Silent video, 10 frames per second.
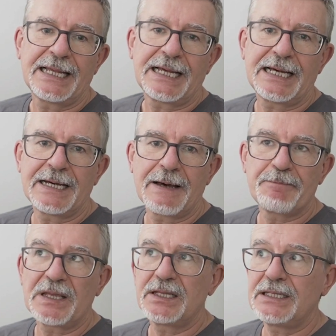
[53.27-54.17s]

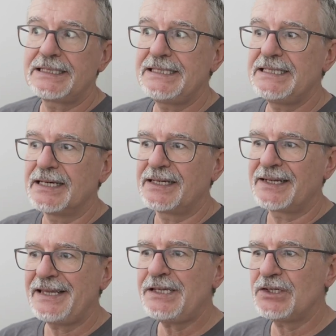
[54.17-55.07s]
Ähm, die
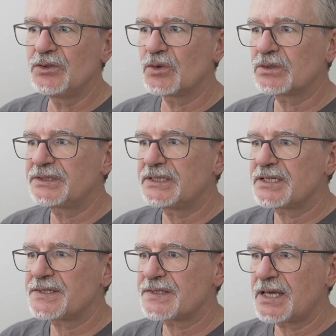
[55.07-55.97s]
Rechnung,
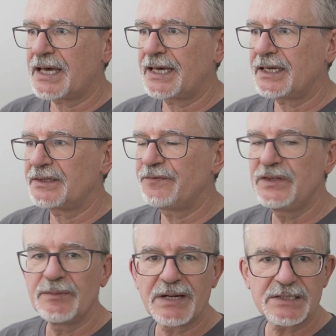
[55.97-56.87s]
dass ein
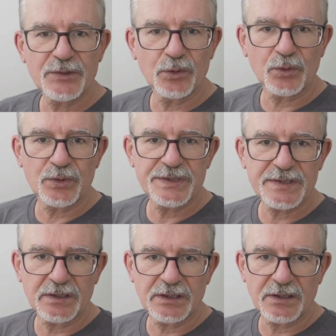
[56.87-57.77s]
viermal so
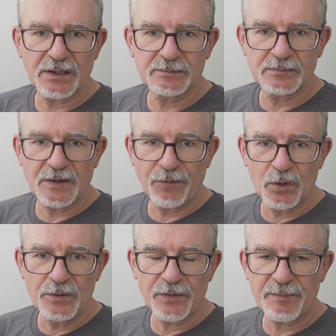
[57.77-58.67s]
großer
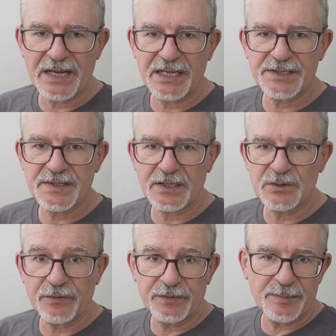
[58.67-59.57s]

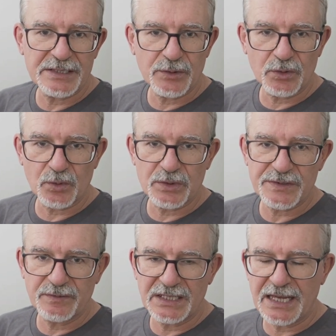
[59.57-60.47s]
Vollformatsensor, viermal so
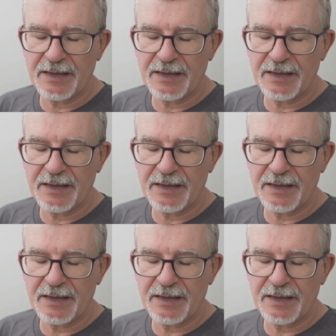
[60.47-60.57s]
groß wie